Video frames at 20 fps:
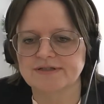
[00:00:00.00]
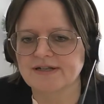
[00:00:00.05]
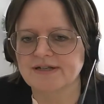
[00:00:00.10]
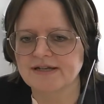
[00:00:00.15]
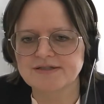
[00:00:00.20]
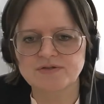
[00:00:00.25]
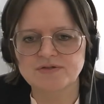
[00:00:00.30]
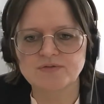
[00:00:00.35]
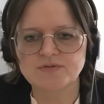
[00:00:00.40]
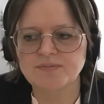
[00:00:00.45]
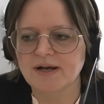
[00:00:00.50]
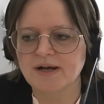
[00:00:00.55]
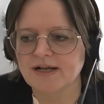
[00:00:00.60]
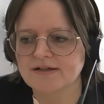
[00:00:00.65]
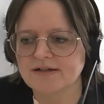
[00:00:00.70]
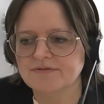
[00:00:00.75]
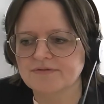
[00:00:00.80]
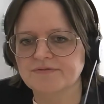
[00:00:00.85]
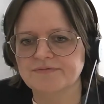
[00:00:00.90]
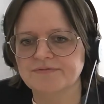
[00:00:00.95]
Da ist
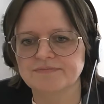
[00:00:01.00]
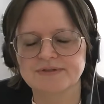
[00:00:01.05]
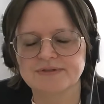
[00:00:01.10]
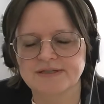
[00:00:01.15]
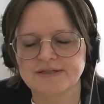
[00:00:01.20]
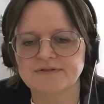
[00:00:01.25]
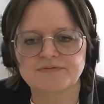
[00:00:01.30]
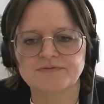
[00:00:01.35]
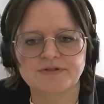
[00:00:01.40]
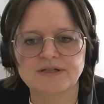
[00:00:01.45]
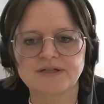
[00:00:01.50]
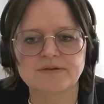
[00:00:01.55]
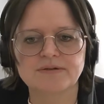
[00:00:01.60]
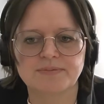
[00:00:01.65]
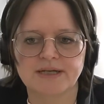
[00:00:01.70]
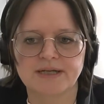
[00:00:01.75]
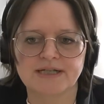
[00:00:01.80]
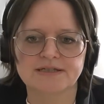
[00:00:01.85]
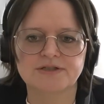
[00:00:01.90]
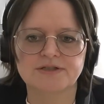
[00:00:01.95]
überall sind viele
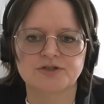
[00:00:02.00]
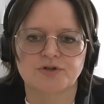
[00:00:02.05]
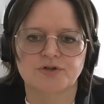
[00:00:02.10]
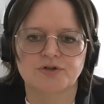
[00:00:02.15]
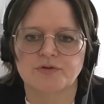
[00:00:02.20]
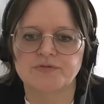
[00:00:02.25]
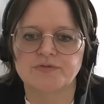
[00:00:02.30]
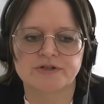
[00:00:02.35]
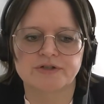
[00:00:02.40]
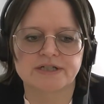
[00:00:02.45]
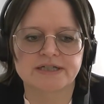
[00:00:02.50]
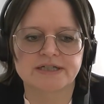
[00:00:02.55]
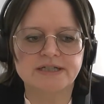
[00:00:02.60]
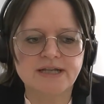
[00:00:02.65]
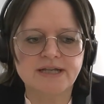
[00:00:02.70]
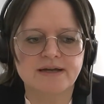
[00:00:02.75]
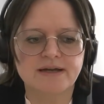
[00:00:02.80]
Ballaststoffe drin,